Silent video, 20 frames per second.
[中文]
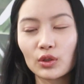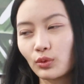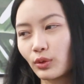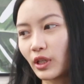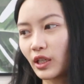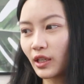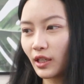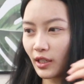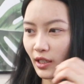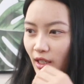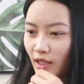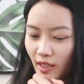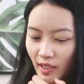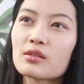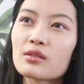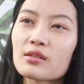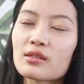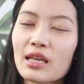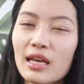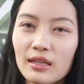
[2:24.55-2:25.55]
对，
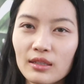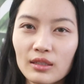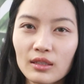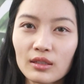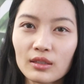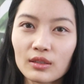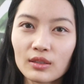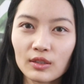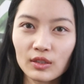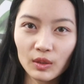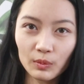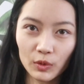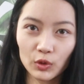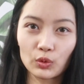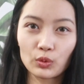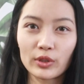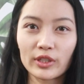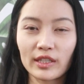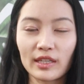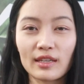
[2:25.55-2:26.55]
在这么
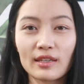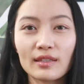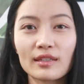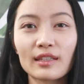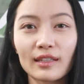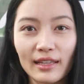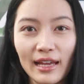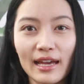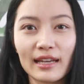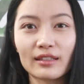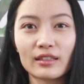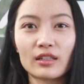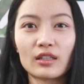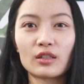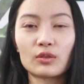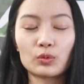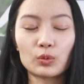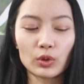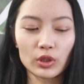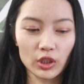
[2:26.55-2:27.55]
多年以来
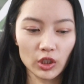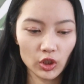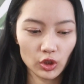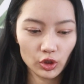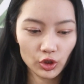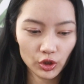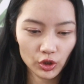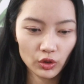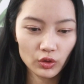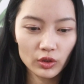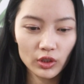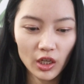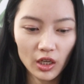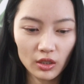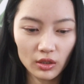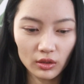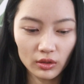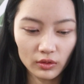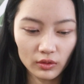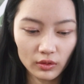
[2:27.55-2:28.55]
呢，我能收
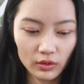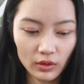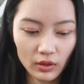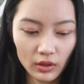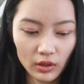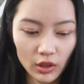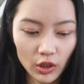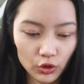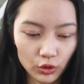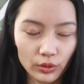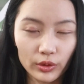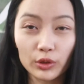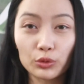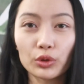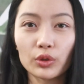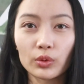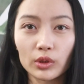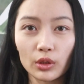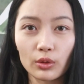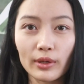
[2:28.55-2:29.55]
到各种人
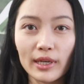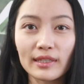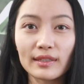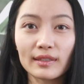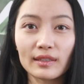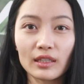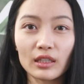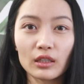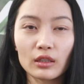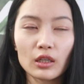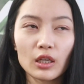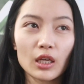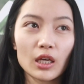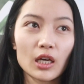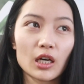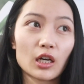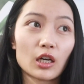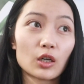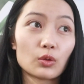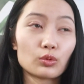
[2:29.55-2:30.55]
对我的关心，
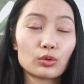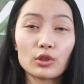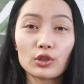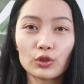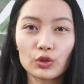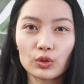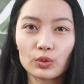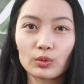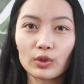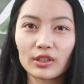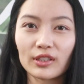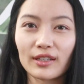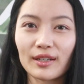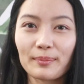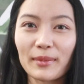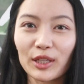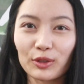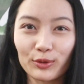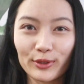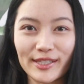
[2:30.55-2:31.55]
呃，无论是我的
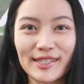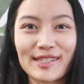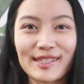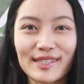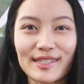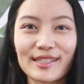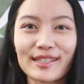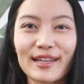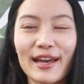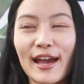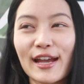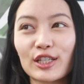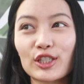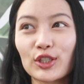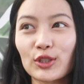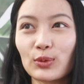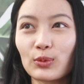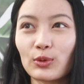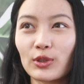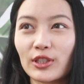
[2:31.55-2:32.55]
曼陀思，还
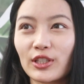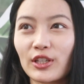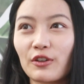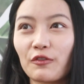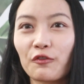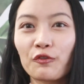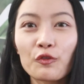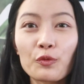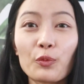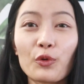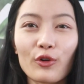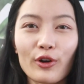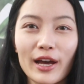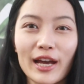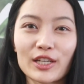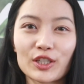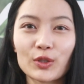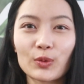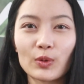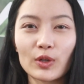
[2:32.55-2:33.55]
是我的父母，
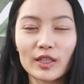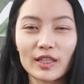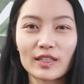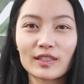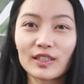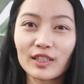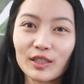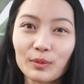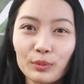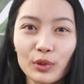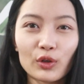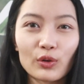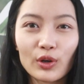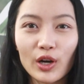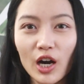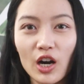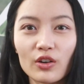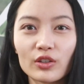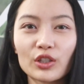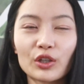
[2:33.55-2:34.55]
还是我的亲朋
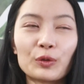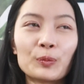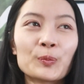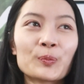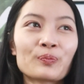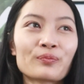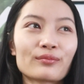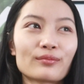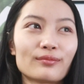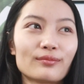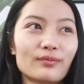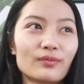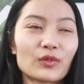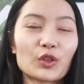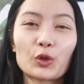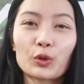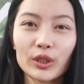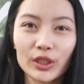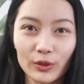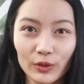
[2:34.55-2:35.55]
好友，嗯，
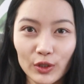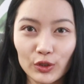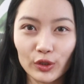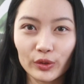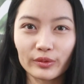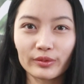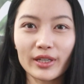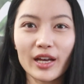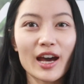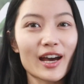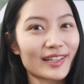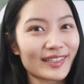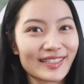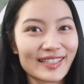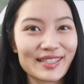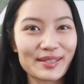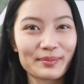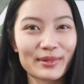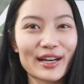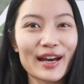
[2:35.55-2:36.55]
都会有一种啊，
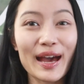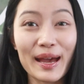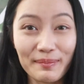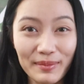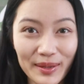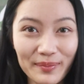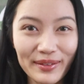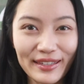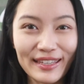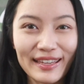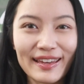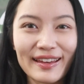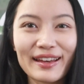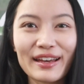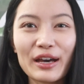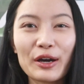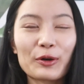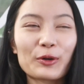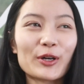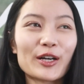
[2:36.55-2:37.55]
你怎么还没毕业？
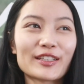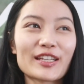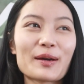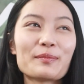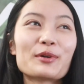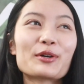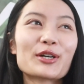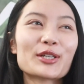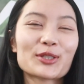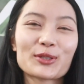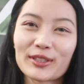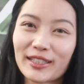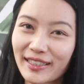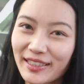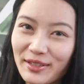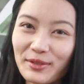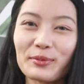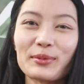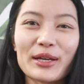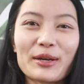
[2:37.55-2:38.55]
或者他们会说的
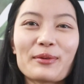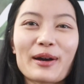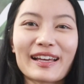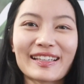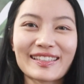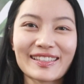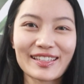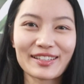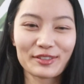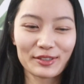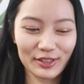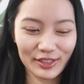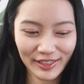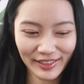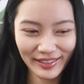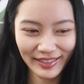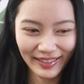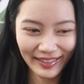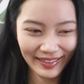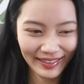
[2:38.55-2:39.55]
更委婉一些，就
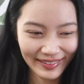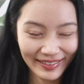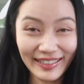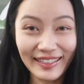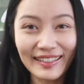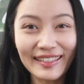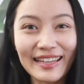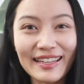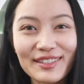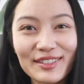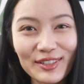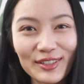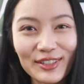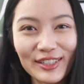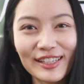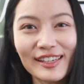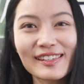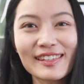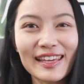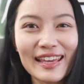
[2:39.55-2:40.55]
是你研究
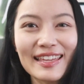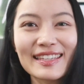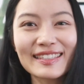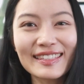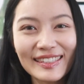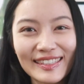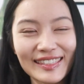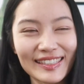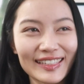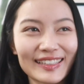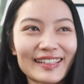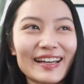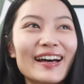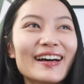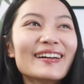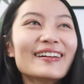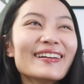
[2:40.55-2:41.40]
生研几了？